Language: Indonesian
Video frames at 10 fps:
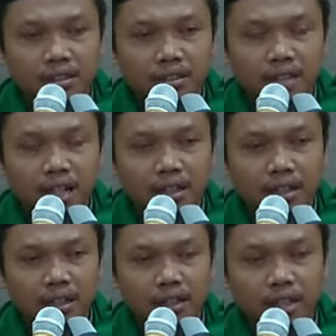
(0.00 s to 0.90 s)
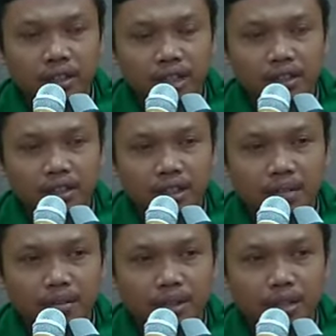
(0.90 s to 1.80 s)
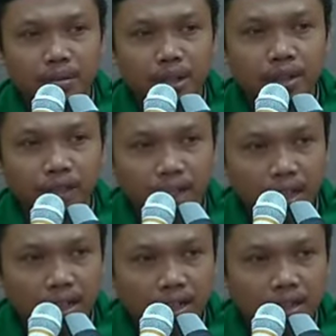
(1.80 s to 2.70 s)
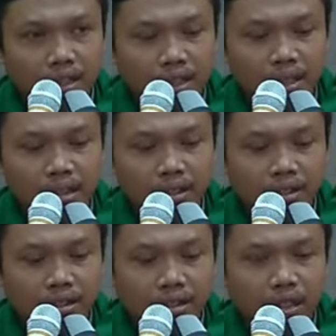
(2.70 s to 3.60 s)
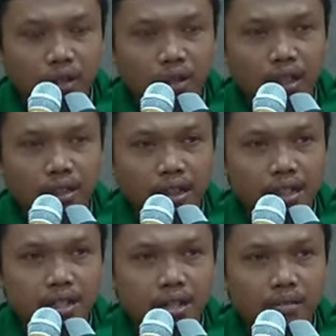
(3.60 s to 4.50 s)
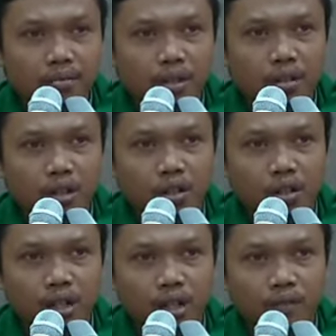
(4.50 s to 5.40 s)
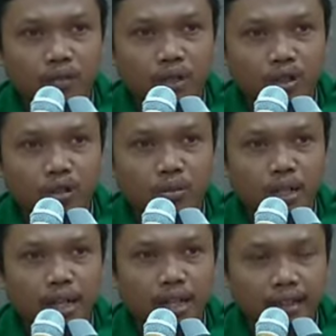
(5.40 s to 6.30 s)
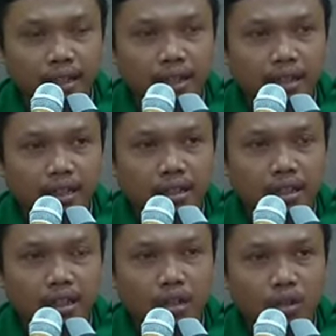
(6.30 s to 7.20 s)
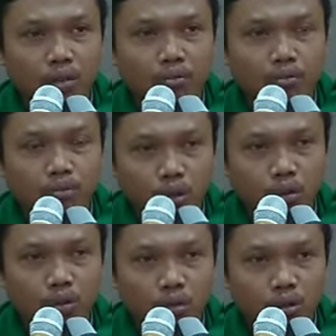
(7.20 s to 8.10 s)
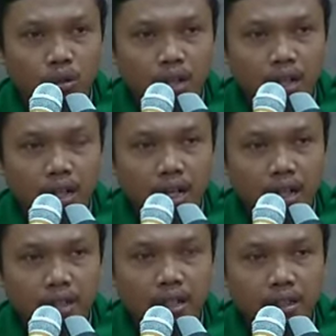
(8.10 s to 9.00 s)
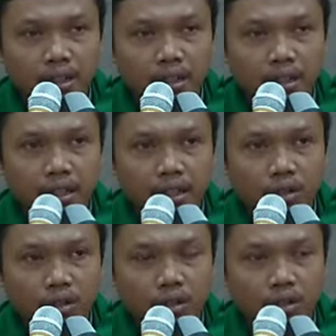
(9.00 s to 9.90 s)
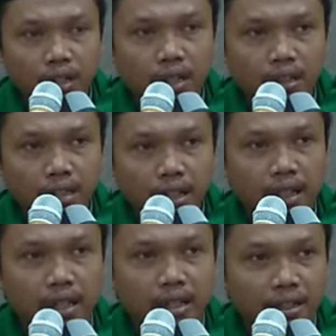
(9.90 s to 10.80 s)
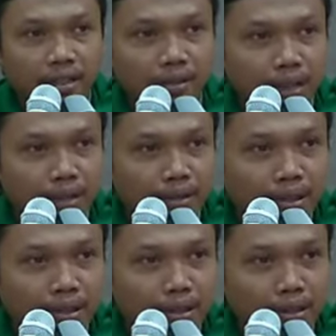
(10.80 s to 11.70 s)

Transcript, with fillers: Saking dahsyatnya di padang mahsyar diriwayatkan sampai orang-orang kafir itu berkata, "Ya Rabbu, arihna walau ilan nar kata mereka begitu